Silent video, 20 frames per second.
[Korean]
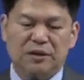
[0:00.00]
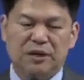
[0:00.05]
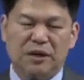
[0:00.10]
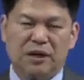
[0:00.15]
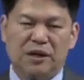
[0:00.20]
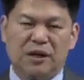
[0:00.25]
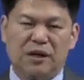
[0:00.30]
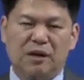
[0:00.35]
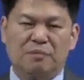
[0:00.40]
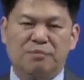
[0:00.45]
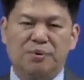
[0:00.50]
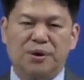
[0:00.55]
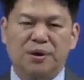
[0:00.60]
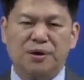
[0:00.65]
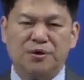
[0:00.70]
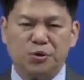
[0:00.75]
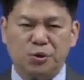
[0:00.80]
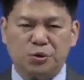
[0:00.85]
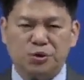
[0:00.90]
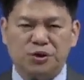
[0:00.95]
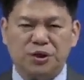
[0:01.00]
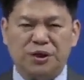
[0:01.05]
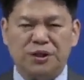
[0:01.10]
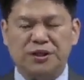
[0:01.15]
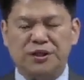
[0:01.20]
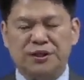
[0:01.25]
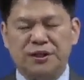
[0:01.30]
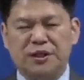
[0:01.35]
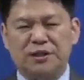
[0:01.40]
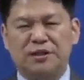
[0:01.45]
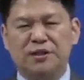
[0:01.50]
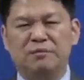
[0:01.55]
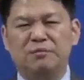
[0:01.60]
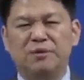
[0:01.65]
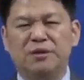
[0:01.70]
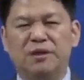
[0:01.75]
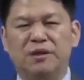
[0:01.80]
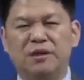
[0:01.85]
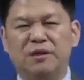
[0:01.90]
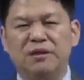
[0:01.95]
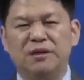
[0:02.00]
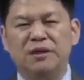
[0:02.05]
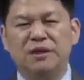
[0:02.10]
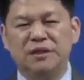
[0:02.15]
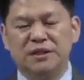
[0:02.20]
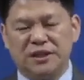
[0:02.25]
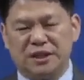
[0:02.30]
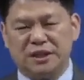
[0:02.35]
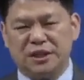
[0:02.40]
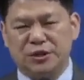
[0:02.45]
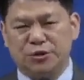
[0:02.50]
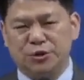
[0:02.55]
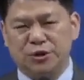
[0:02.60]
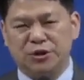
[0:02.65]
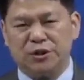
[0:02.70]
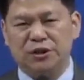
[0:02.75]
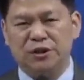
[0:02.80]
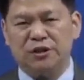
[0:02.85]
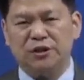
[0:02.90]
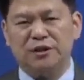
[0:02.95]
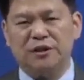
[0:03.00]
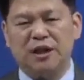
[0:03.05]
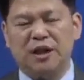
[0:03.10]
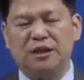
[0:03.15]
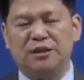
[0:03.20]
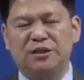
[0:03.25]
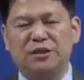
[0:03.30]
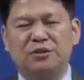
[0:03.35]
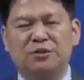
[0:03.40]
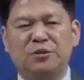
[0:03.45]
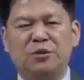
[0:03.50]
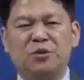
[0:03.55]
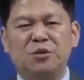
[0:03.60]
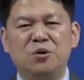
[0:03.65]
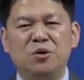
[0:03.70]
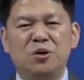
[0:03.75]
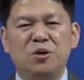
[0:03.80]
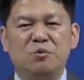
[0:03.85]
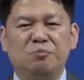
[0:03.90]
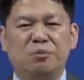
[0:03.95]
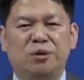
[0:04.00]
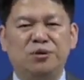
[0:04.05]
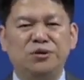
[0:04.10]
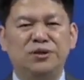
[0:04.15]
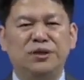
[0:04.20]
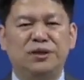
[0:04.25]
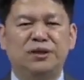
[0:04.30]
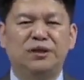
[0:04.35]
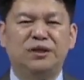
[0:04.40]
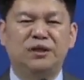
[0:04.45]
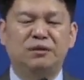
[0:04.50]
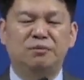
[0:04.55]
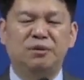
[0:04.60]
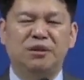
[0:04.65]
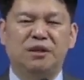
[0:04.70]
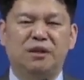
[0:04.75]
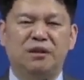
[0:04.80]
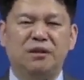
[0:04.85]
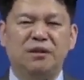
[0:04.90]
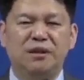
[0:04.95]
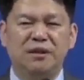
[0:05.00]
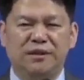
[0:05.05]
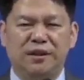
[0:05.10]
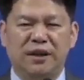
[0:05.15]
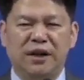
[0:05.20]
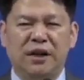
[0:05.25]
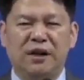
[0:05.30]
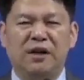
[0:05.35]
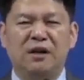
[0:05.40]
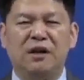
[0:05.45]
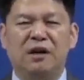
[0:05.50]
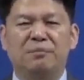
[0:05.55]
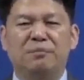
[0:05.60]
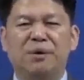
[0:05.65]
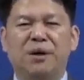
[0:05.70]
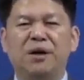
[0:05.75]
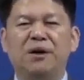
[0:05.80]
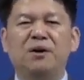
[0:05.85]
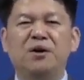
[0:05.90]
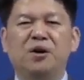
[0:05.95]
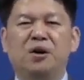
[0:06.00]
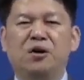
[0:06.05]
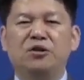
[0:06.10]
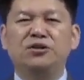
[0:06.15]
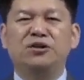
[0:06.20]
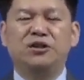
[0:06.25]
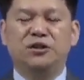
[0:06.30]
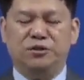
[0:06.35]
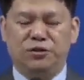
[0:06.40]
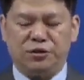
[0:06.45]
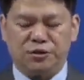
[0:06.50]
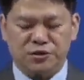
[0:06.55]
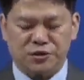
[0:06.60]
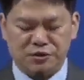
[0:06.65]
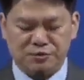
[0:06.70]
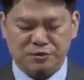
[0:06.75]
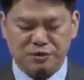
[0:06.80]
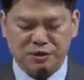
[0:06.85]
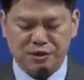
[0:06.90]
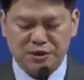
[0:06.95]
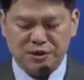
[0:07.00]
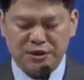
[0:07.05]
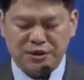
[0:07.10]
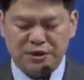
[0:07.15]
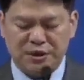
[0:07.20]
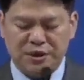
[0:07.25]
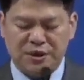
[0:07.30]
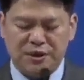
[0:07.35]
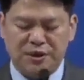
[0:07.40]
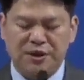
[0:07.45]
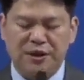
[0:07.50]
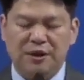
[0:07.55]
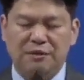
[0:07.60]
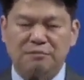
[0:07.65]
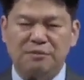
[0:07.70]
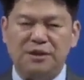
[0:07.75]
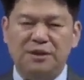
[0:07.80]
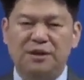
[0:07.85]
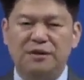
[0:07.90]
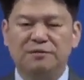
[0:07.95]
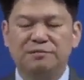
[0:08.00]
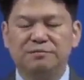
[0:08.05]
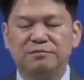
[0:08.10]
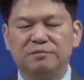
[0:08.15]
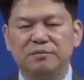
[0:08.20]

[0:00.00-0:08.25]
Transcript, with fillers: 하나님 앞에 속죄의 제사를 드립니다. 자기의 죄를 다 씻고 번제를 드립니다. 내가 네, 하나님 앞에 헌신되었음을 이야기합니다.